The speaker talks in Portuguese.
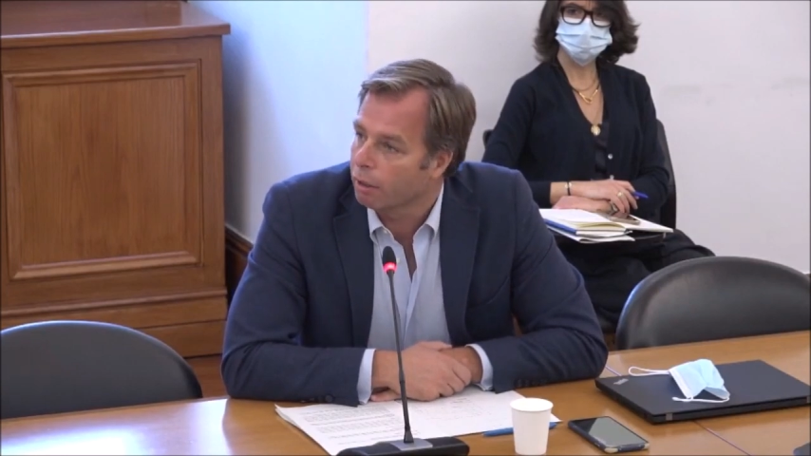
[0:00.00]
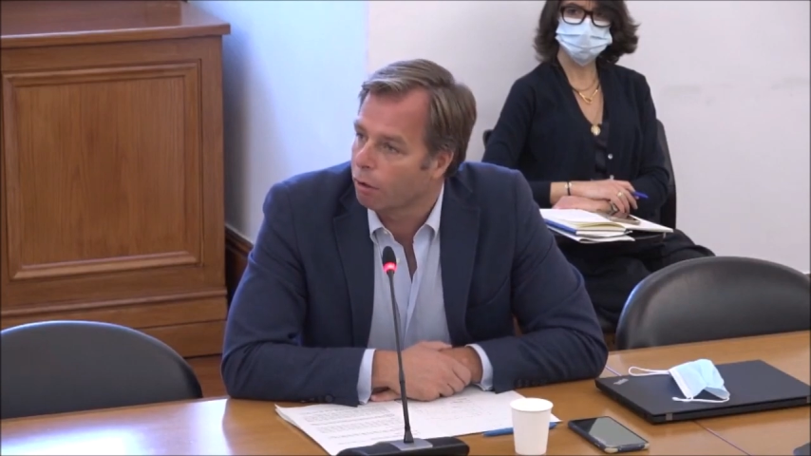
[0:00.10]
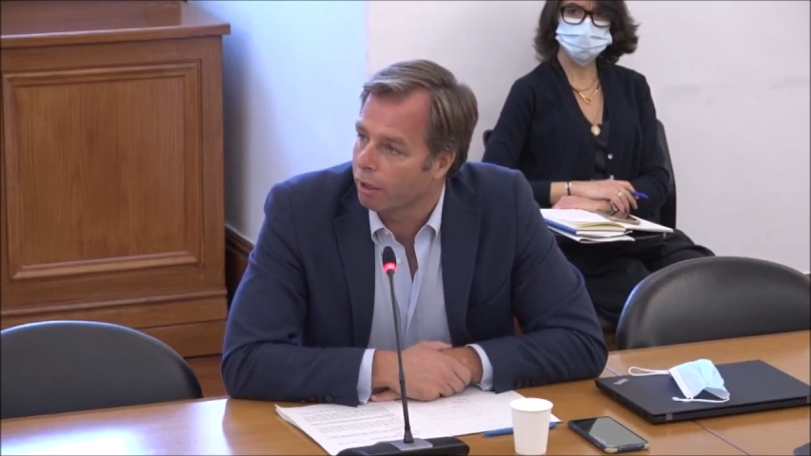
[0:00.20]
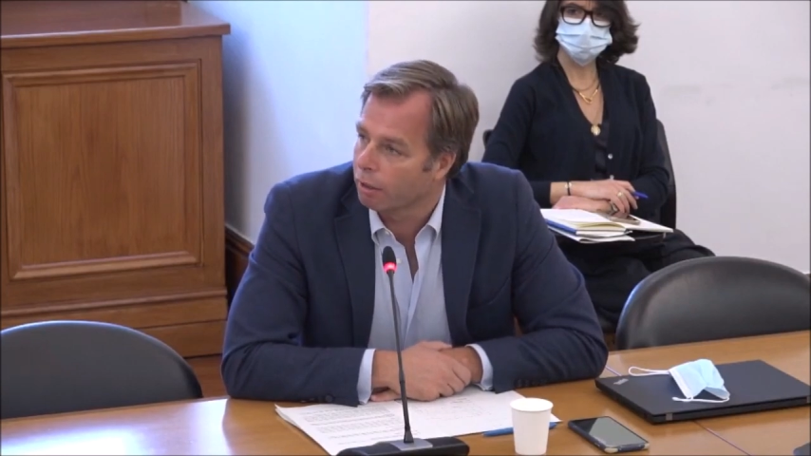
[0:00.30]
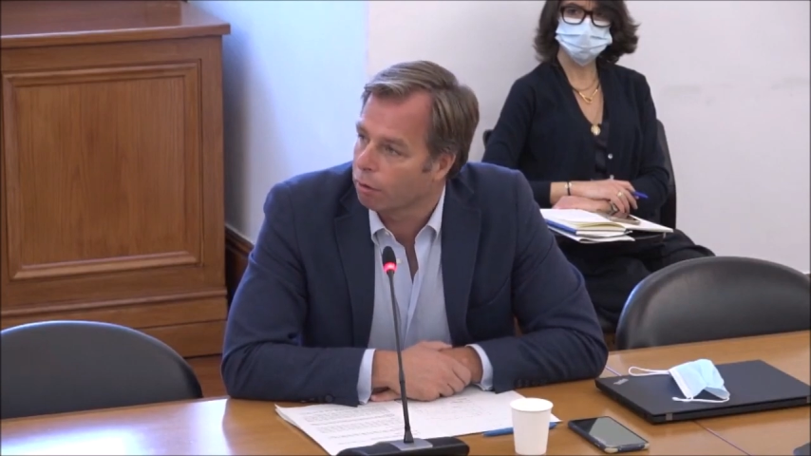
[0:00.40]

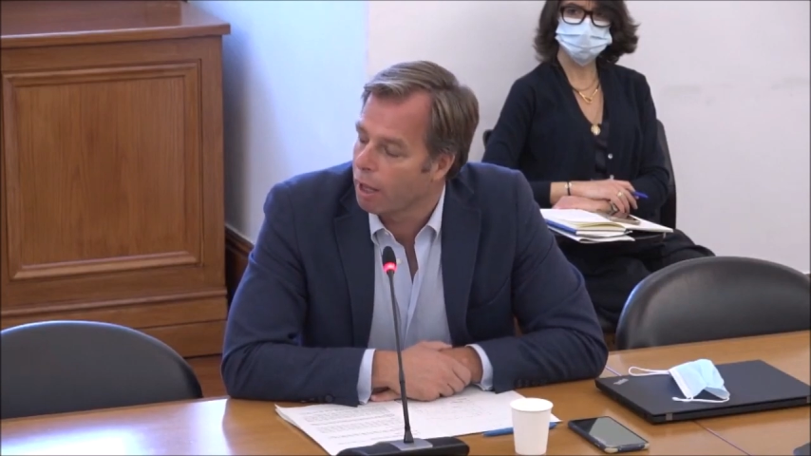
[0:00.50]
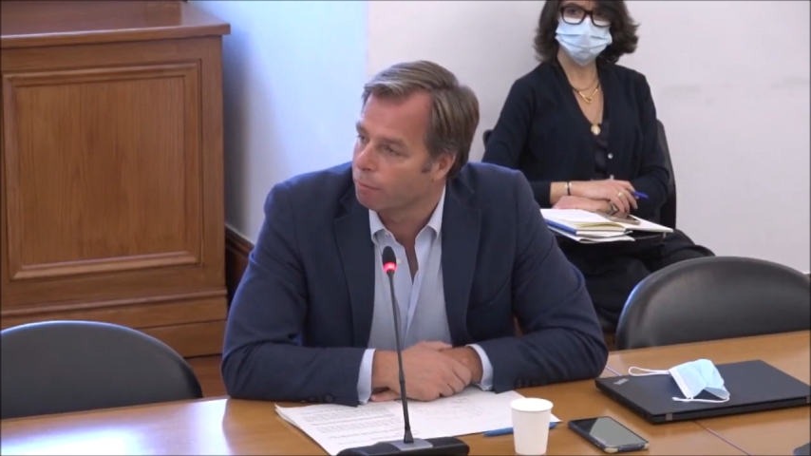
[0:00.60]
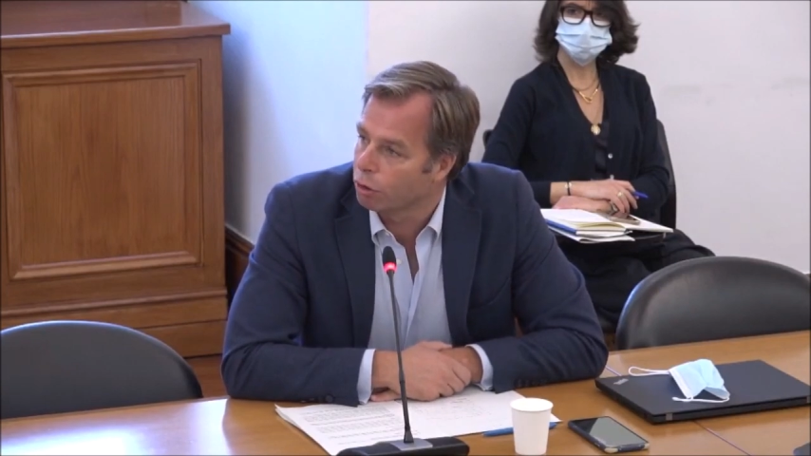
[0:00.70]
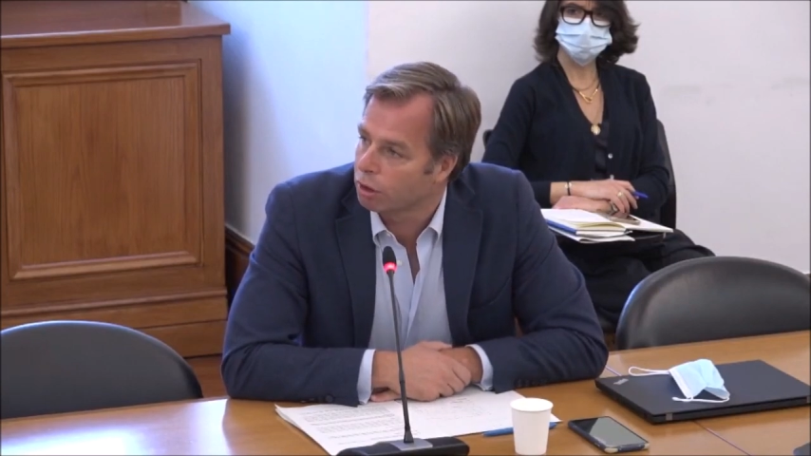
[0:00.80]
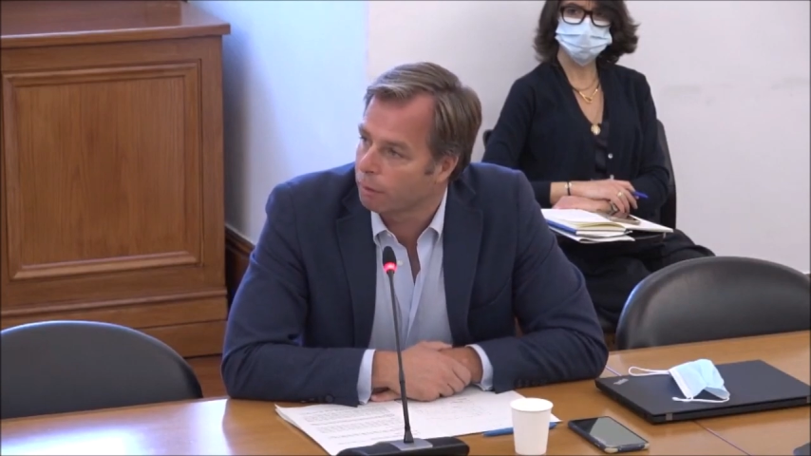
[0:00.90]

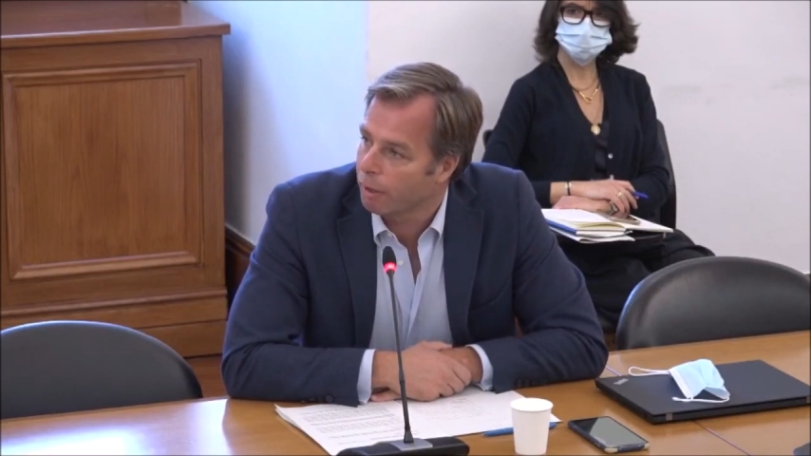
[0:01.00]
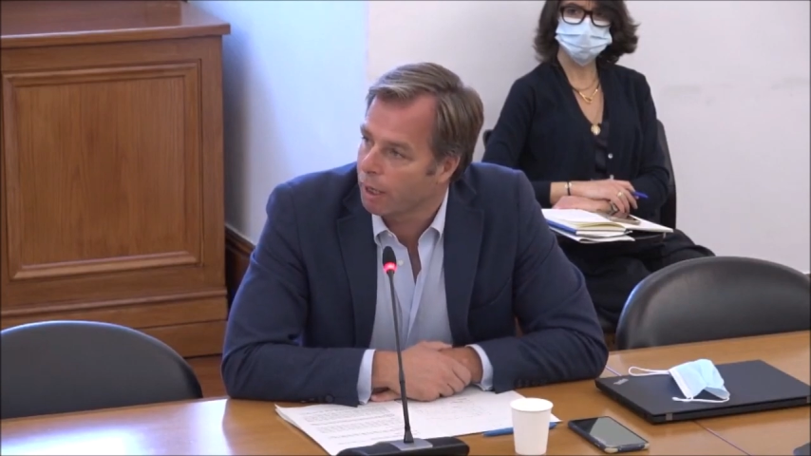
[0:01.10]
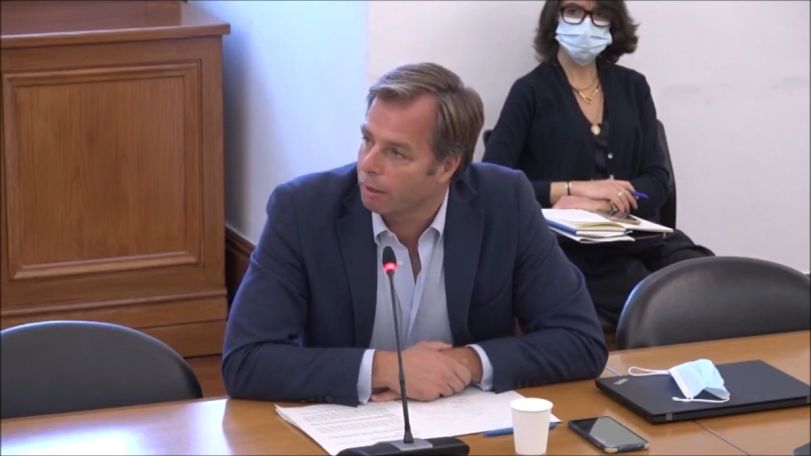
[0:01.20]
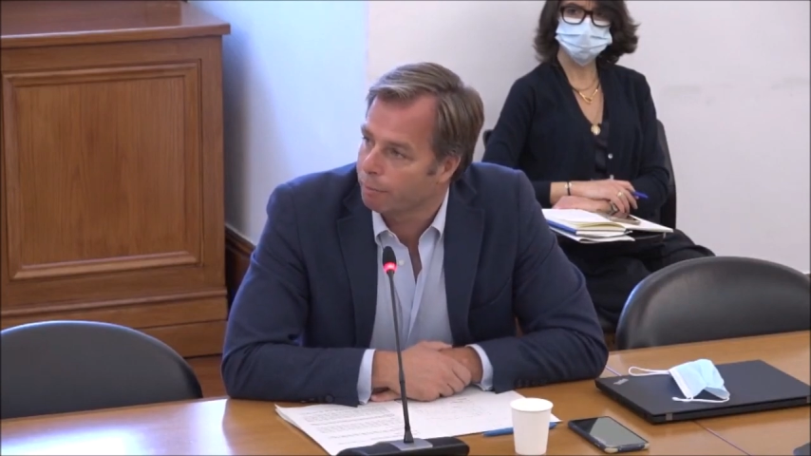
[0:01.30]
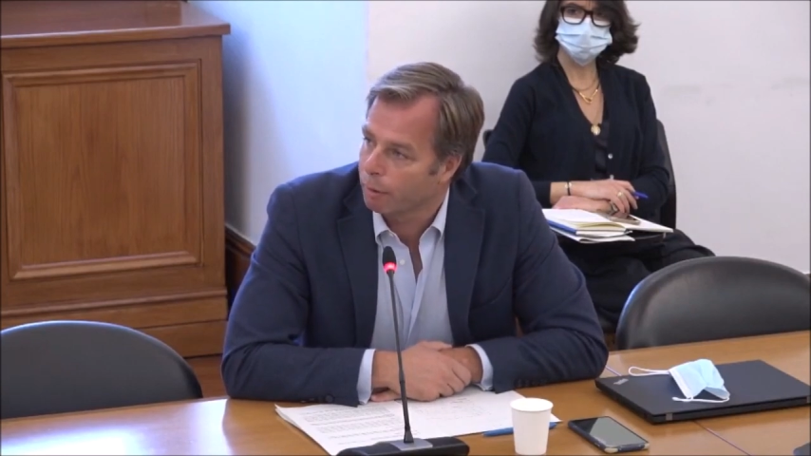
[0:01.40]
congratulamos-nos
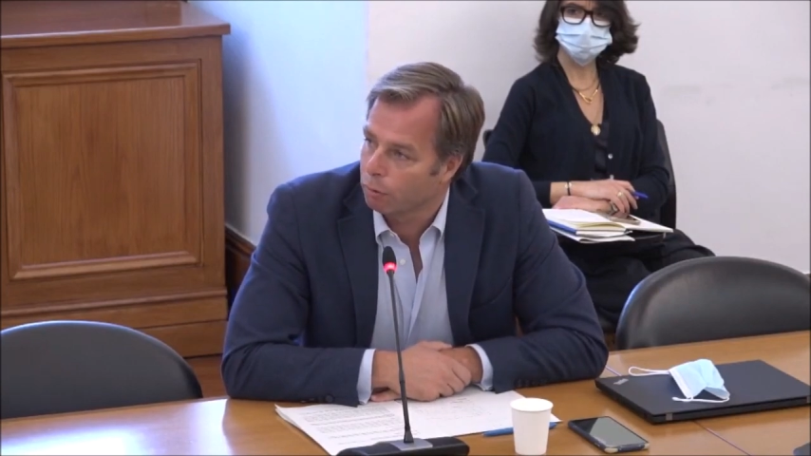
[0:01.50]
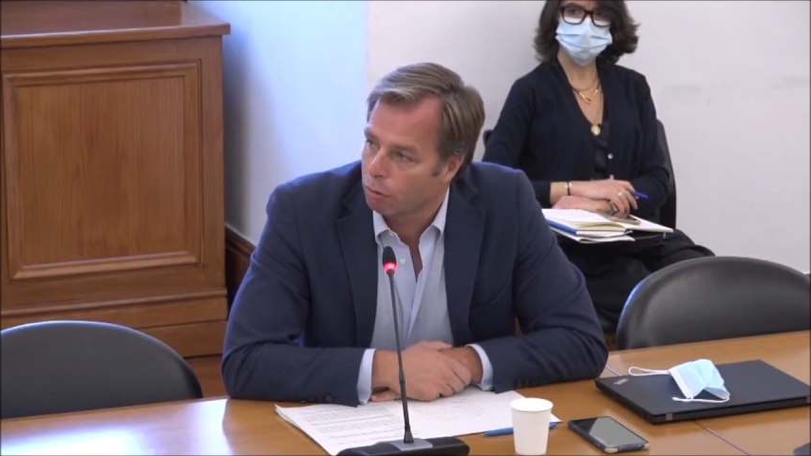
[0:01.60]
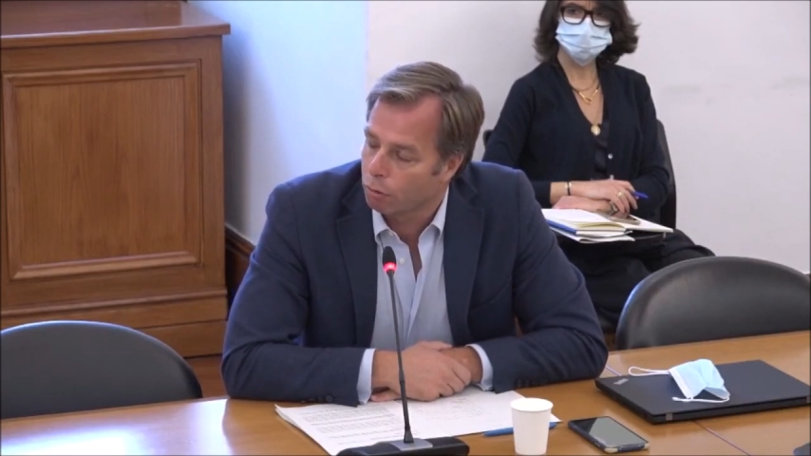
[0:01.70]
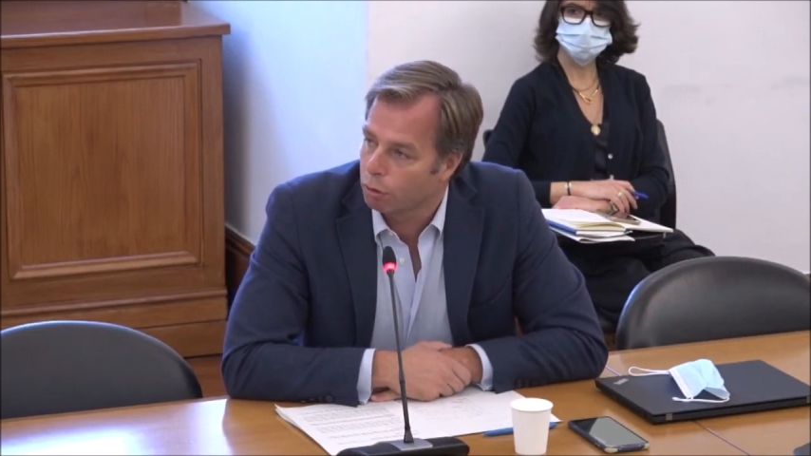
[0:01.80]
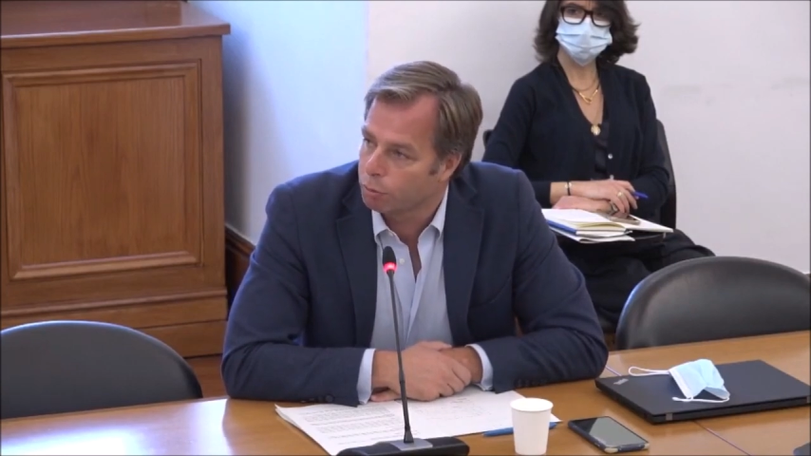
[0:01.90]
também pelo
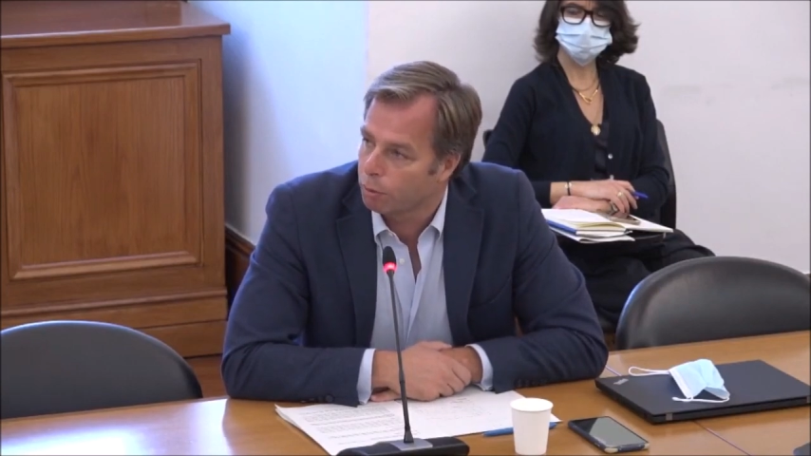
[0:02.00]
concurso